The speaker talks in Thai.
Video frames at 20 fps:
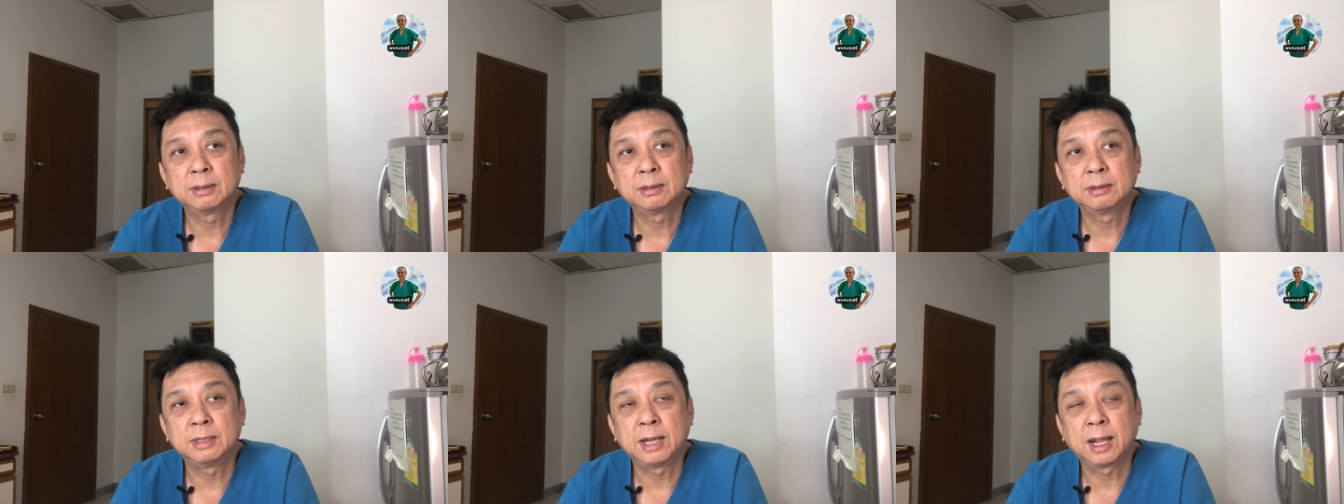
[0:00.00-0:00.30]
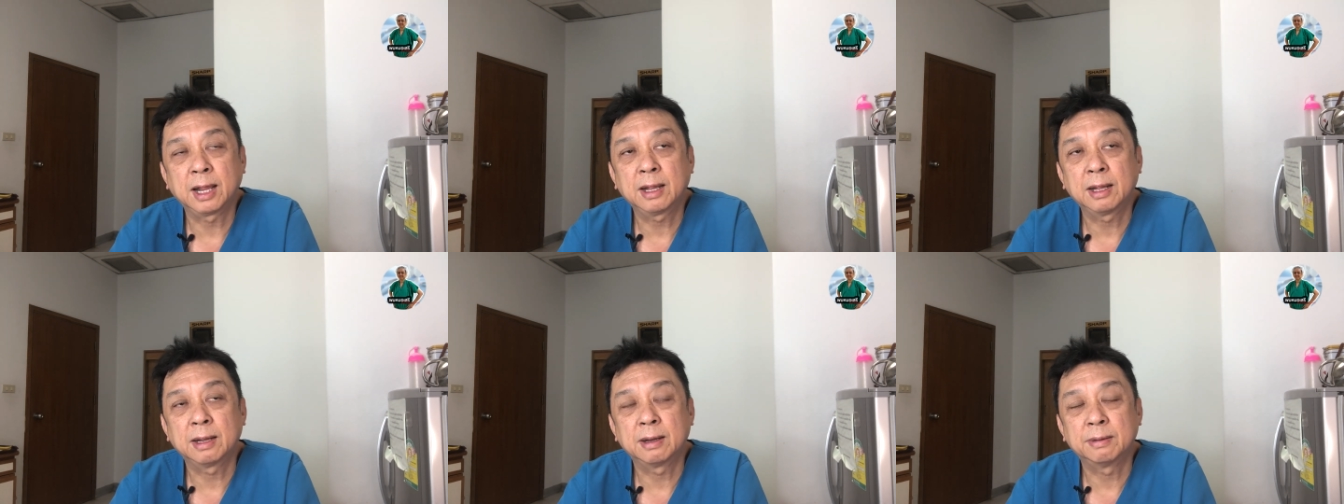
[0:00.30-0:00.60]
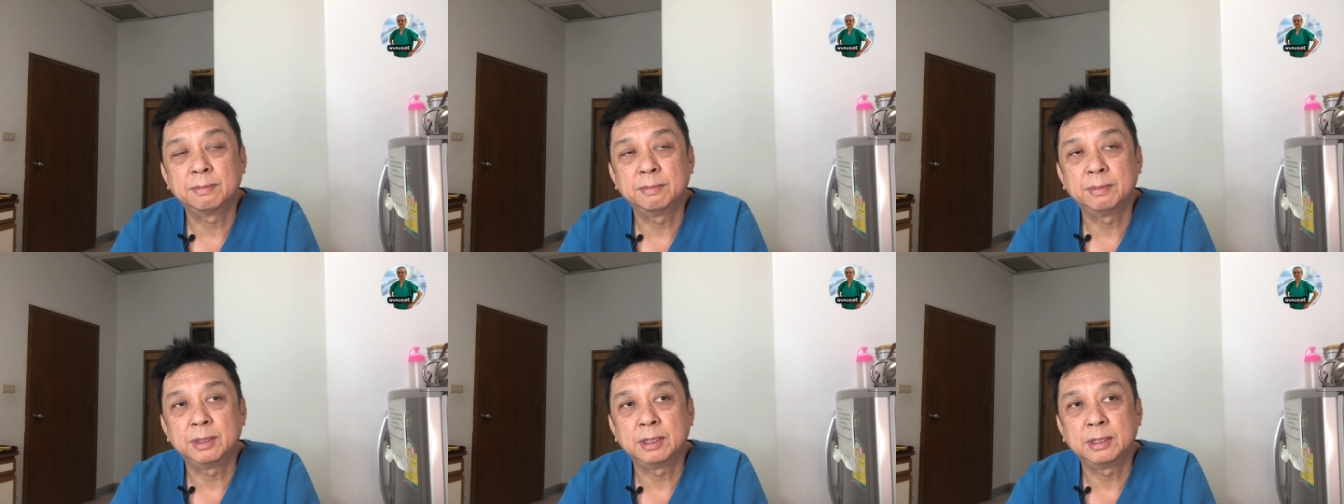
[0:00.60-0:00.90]
เน็ก
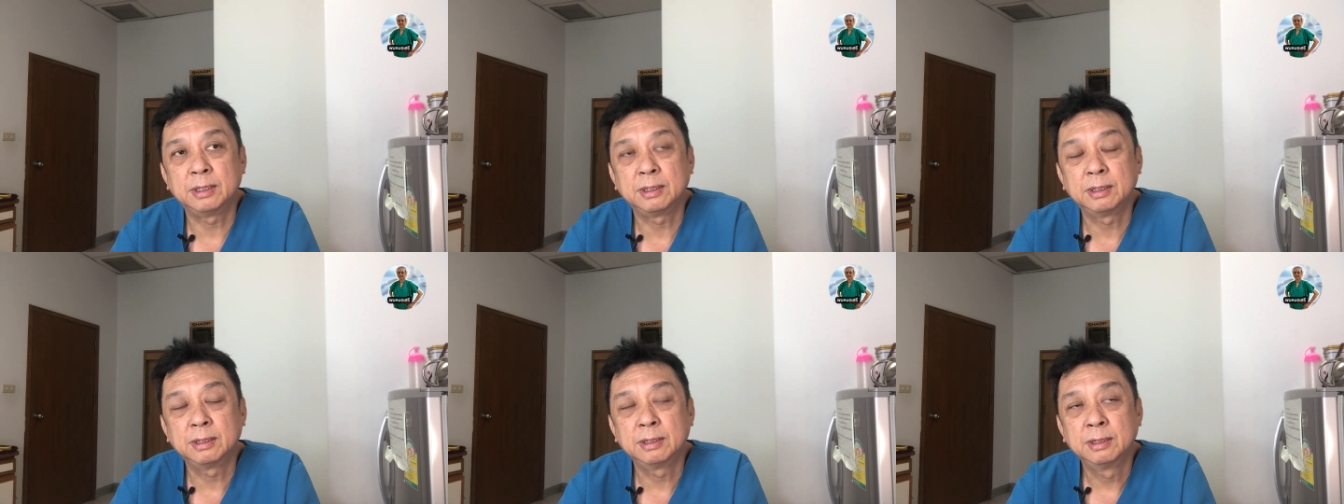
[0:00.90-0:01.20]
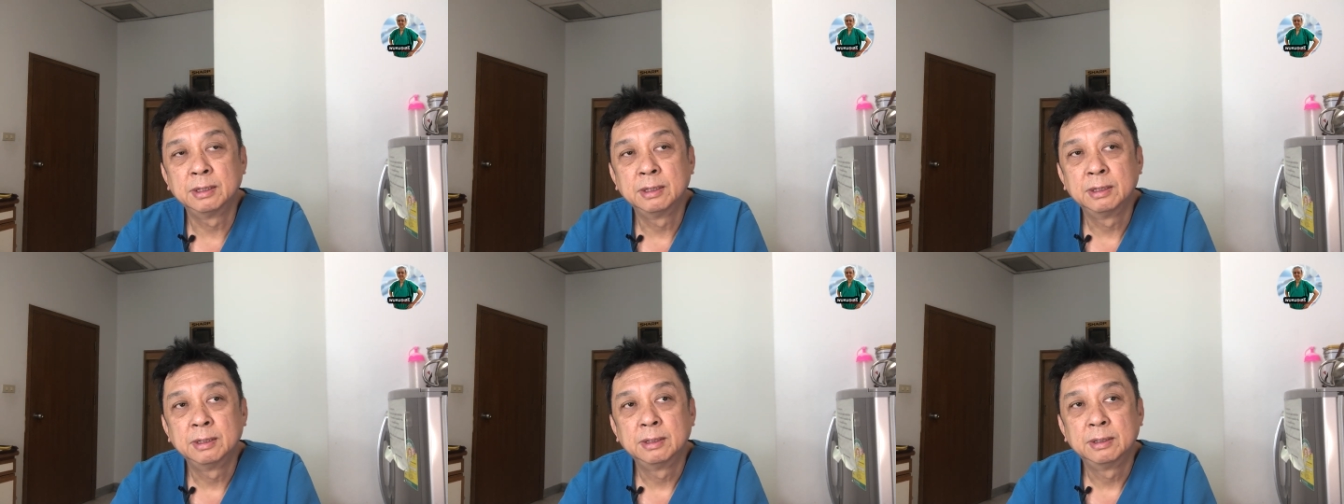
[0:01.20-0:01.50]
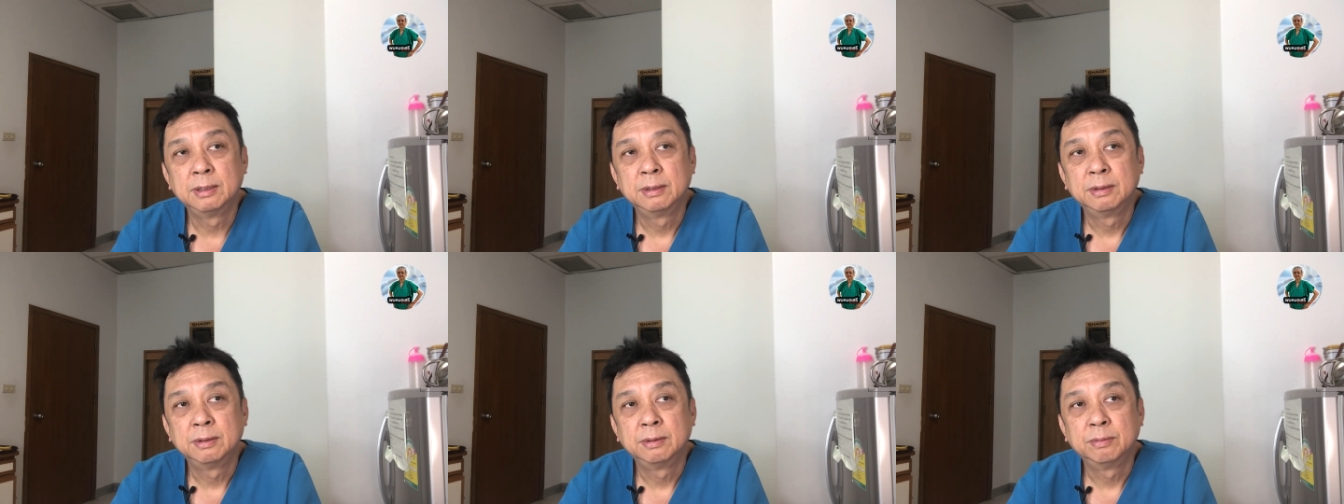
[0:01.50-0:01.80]
มี
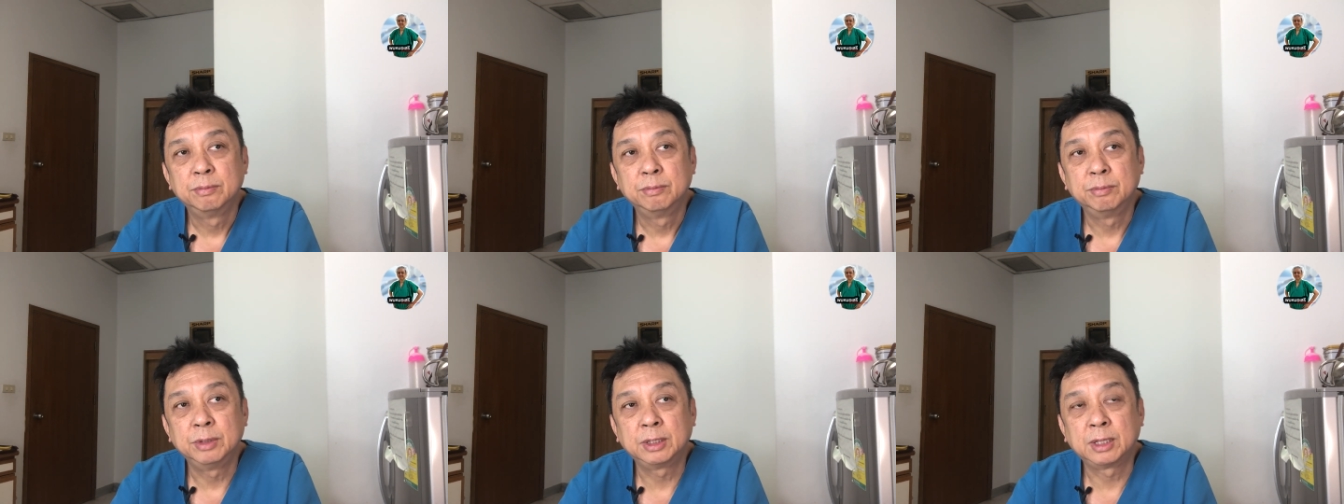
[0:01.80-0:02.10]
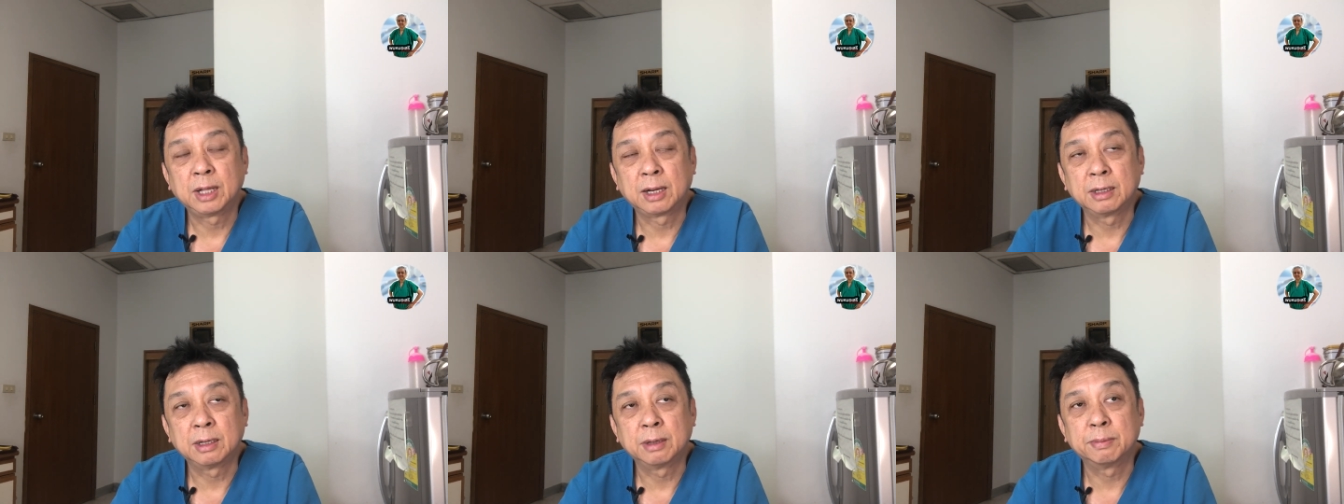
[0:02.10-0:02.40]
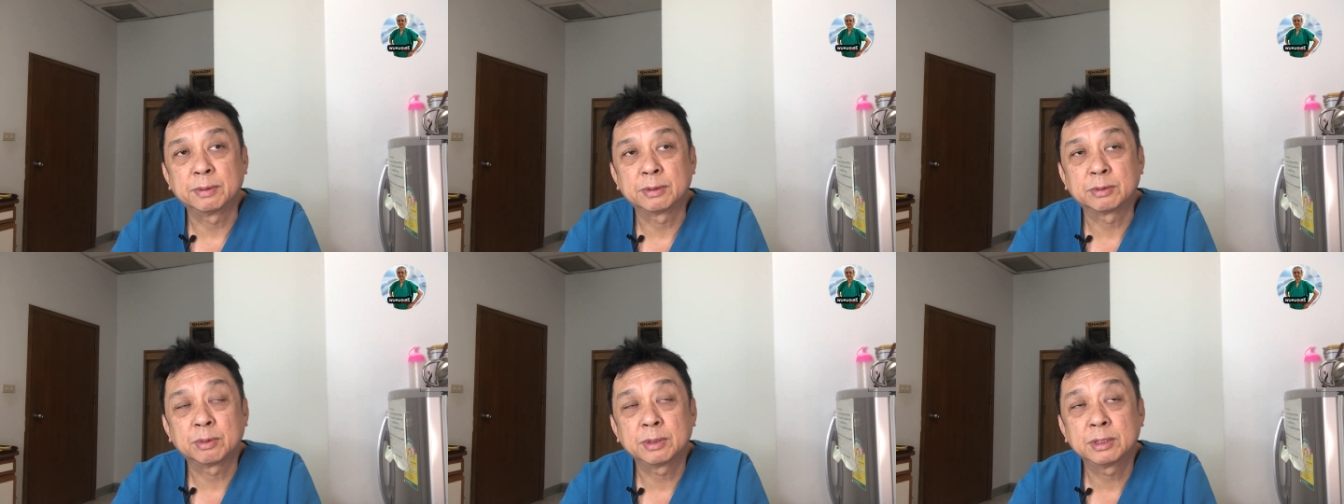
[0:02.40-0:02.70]
มีทางเดิน
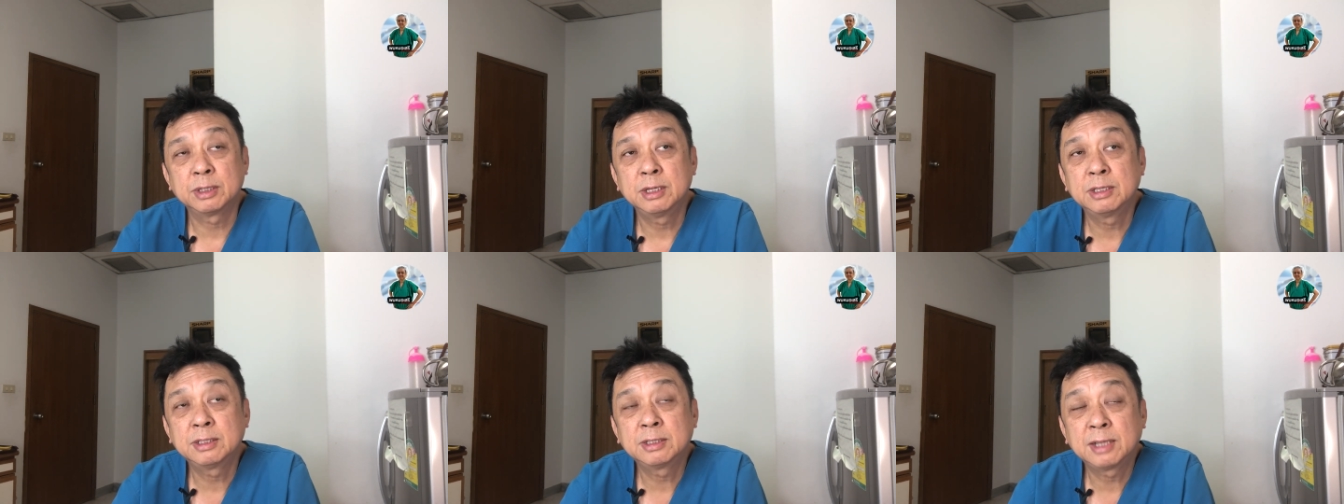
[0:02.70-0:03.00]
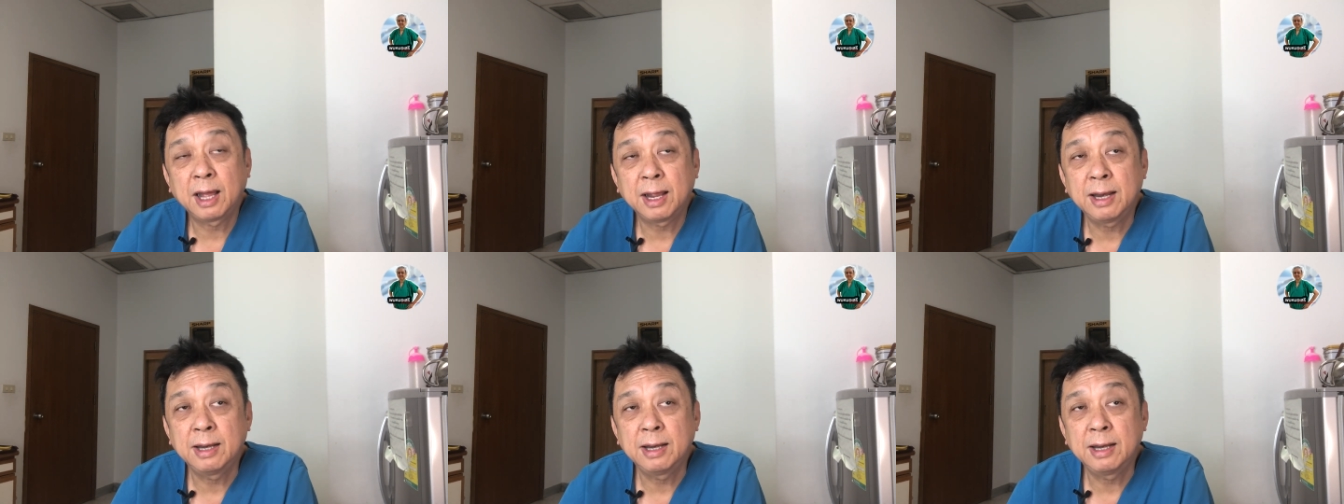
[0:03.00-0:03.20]
ปัสสาวะที่สั้น